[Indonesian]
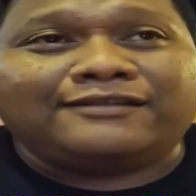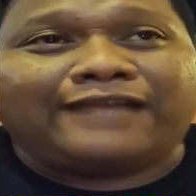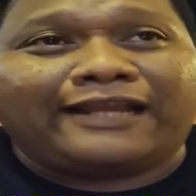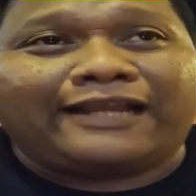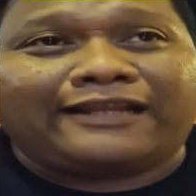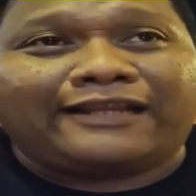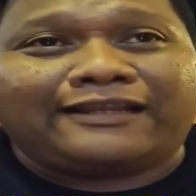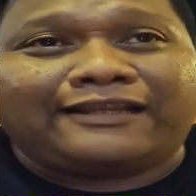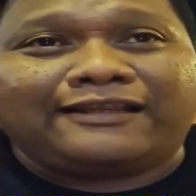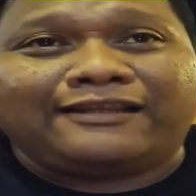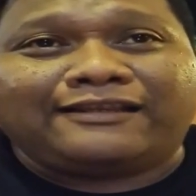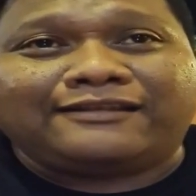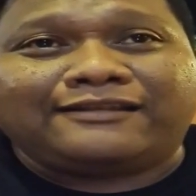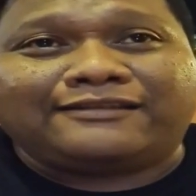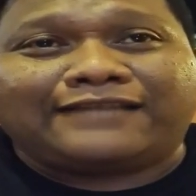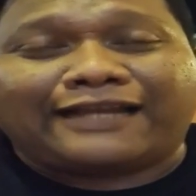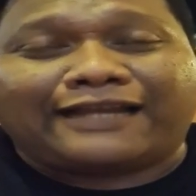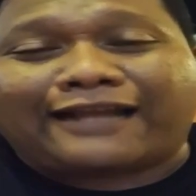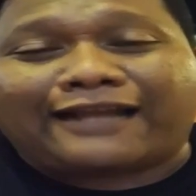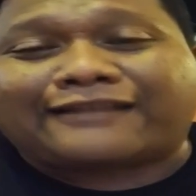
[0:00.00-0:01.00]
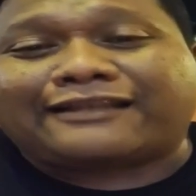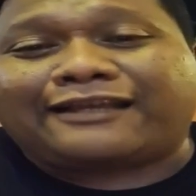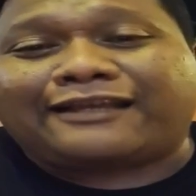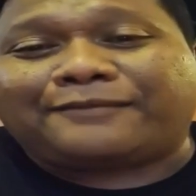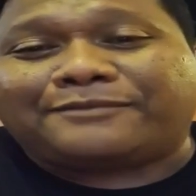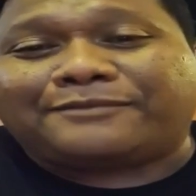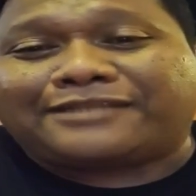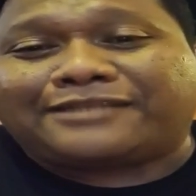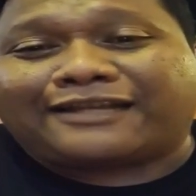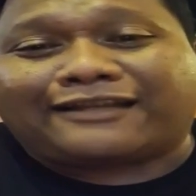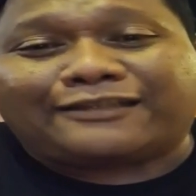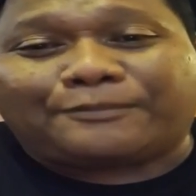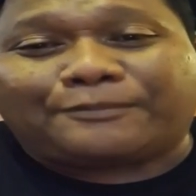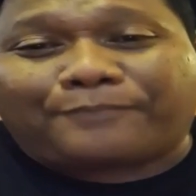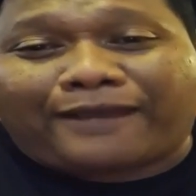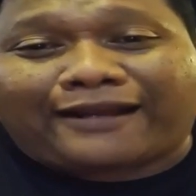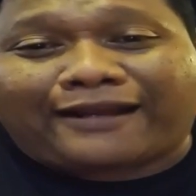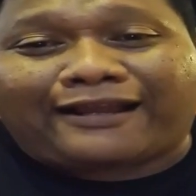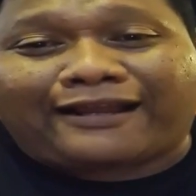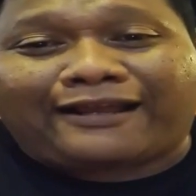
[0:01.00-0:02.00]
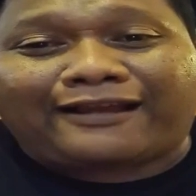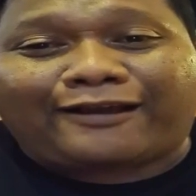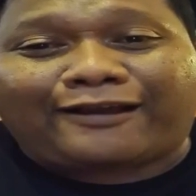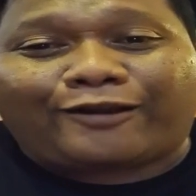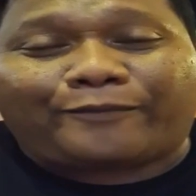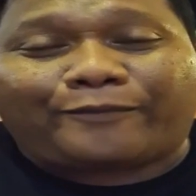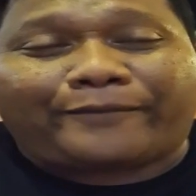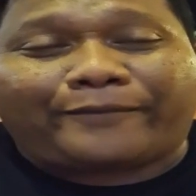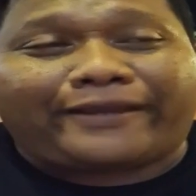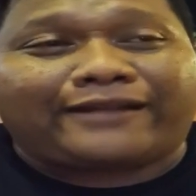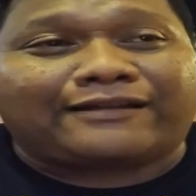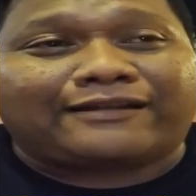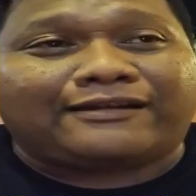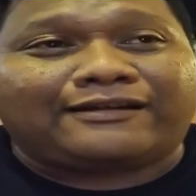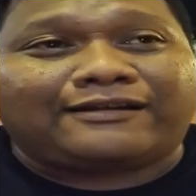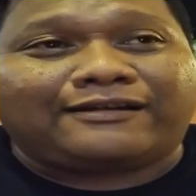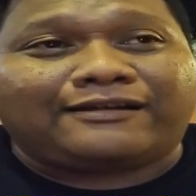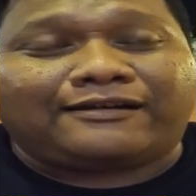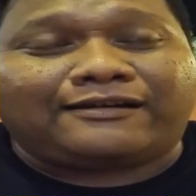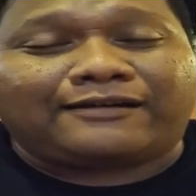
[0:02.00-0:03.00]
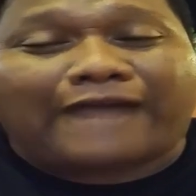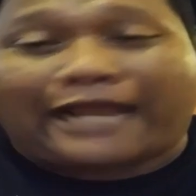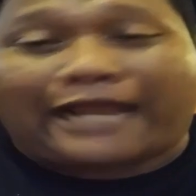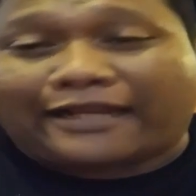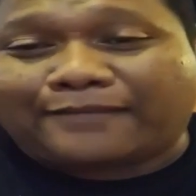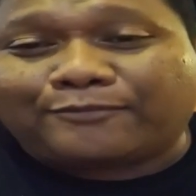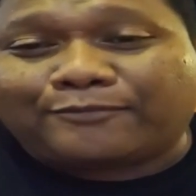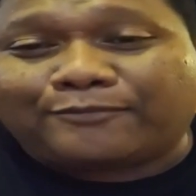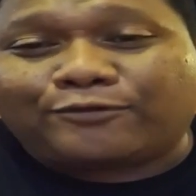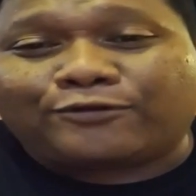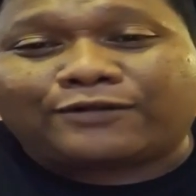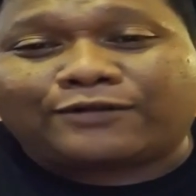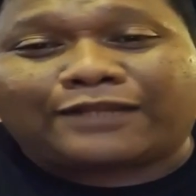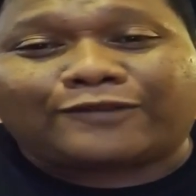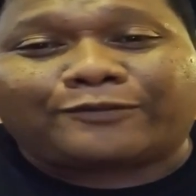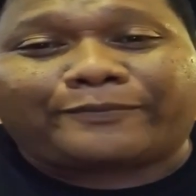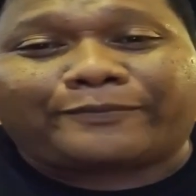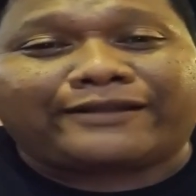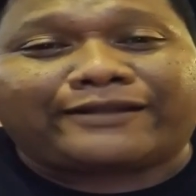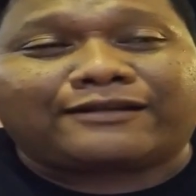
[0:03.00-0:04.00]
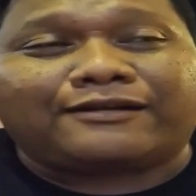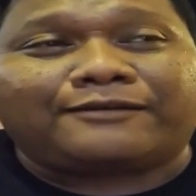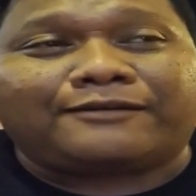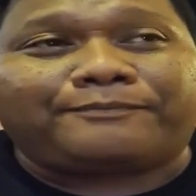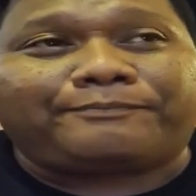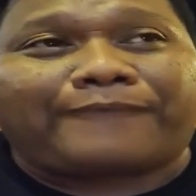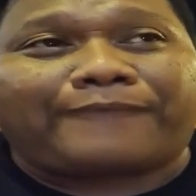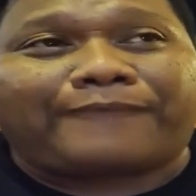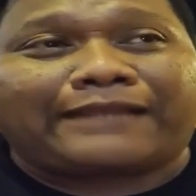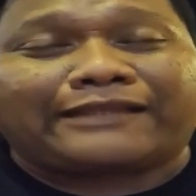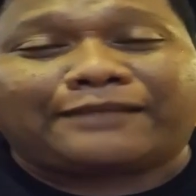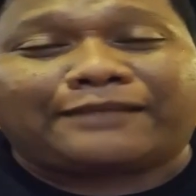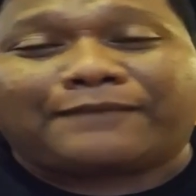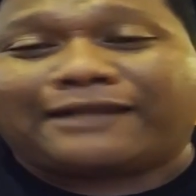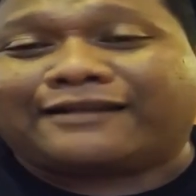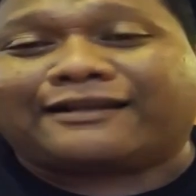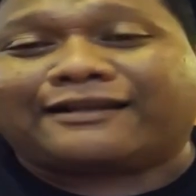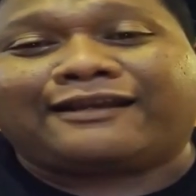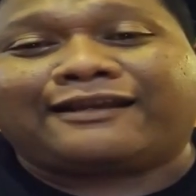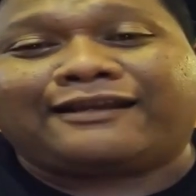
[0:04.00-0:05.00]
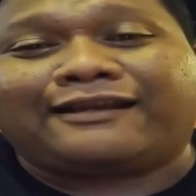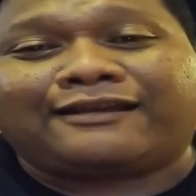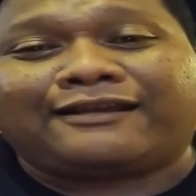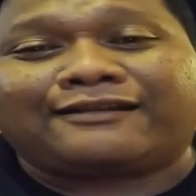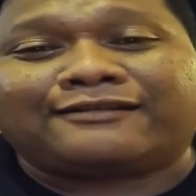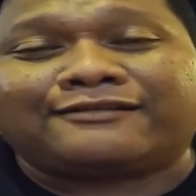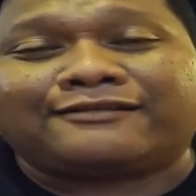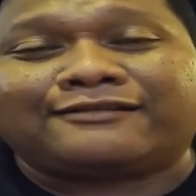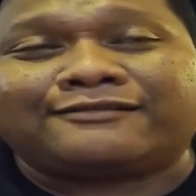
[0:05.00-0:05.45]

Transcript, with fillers: dari Jakarta bisa ke Jepara kalau pengen ke Karimun atau pengen ke Pantai Bantengan